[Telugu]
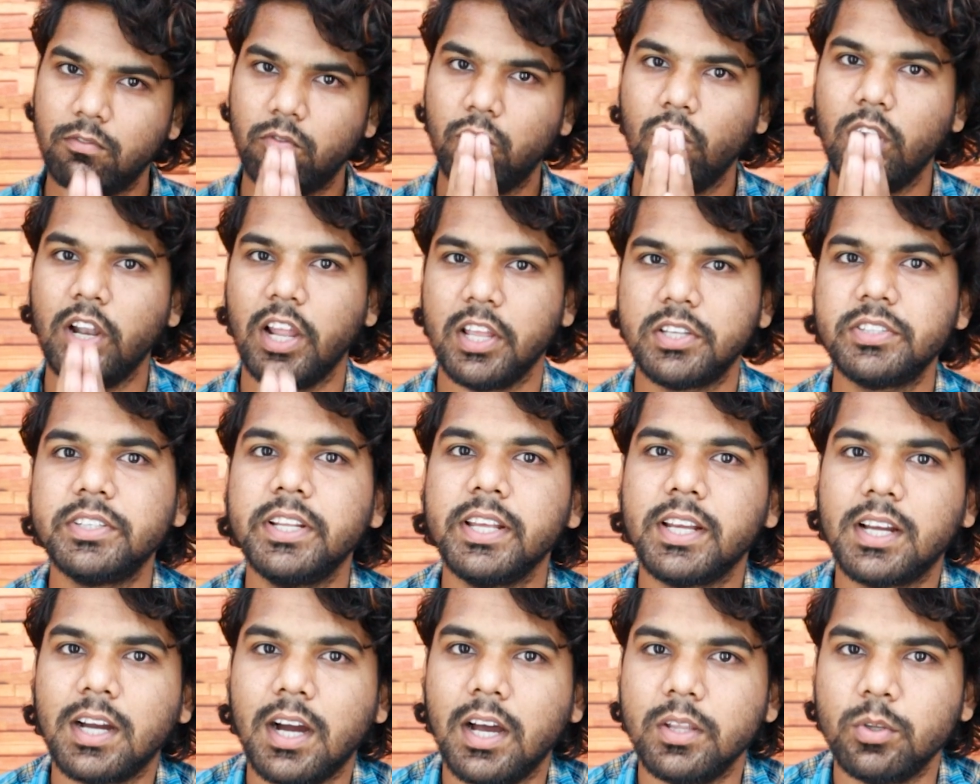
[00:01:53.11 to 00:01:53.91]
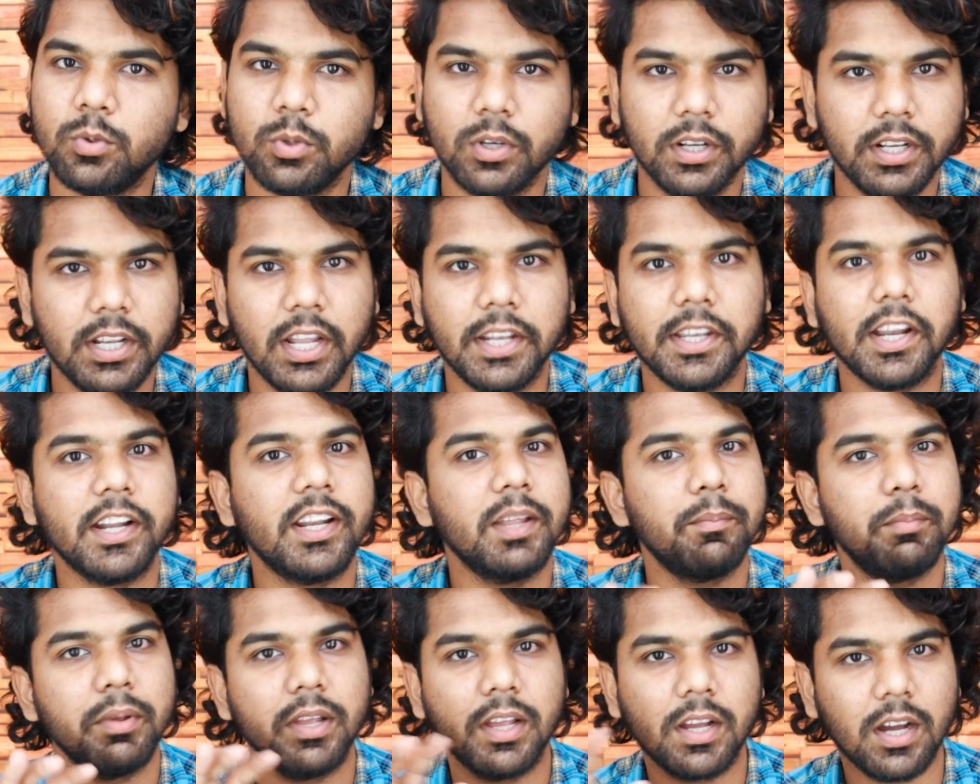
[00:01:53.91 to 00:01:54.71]
ఫుల్ హెచ్డి కాదు టెన్
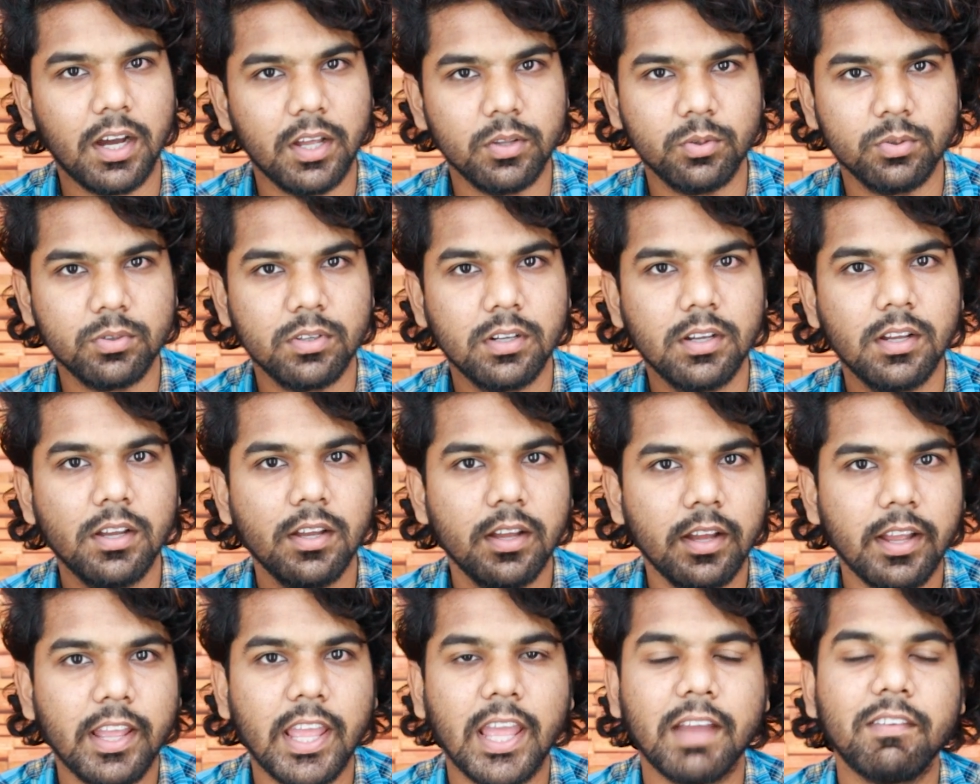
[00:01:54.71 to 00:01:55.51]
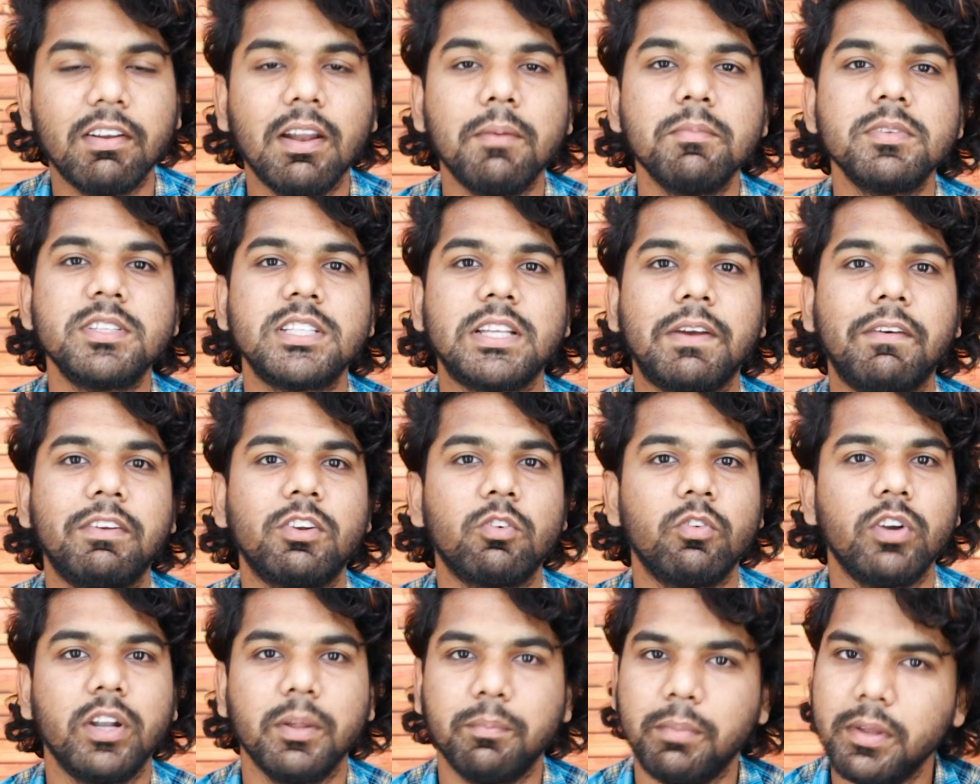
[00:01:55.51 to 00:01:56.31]
ఈటీపీ కాదు కేవలం
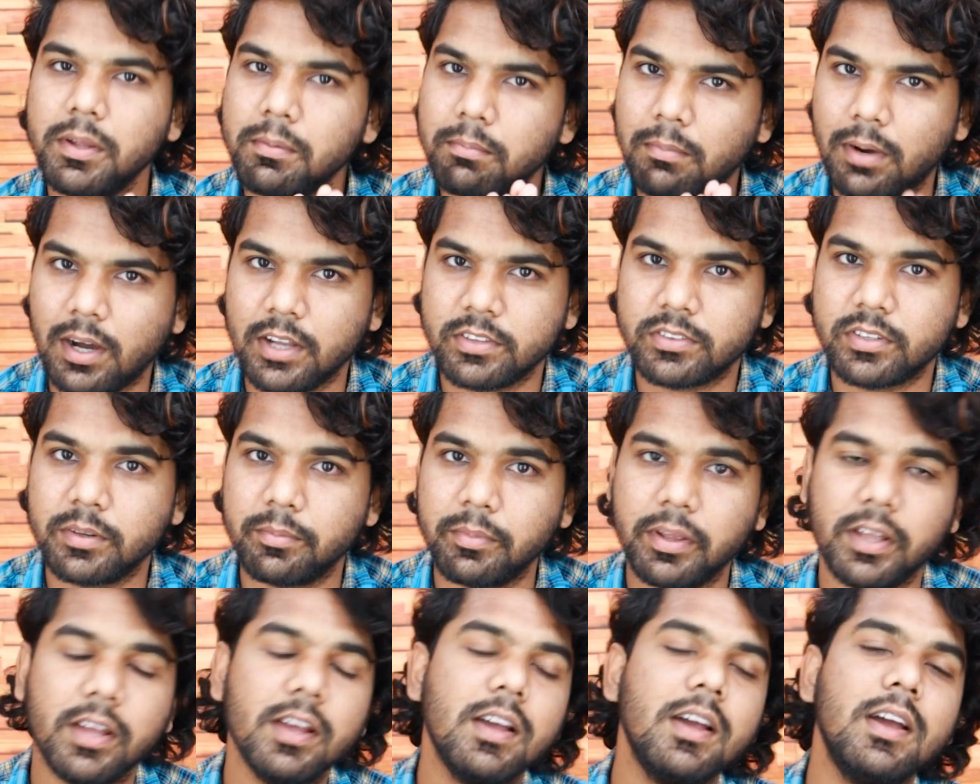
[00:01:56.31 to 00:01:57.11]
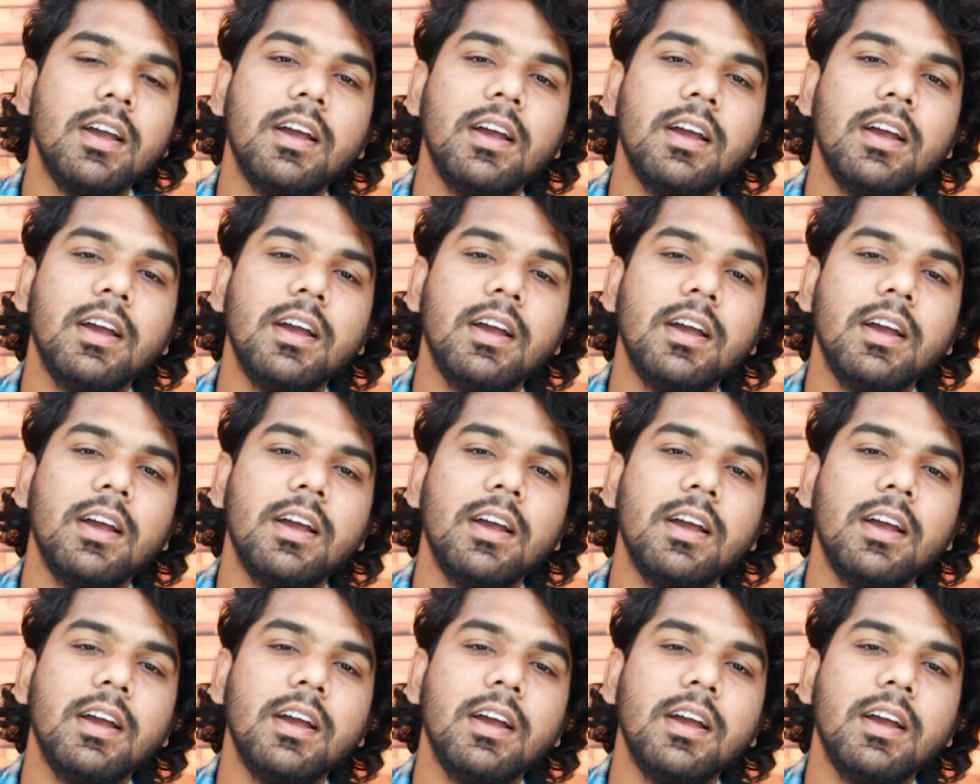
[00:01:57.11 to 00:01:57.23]
సెవెన్ ట్వంటీపీ మాత్రమే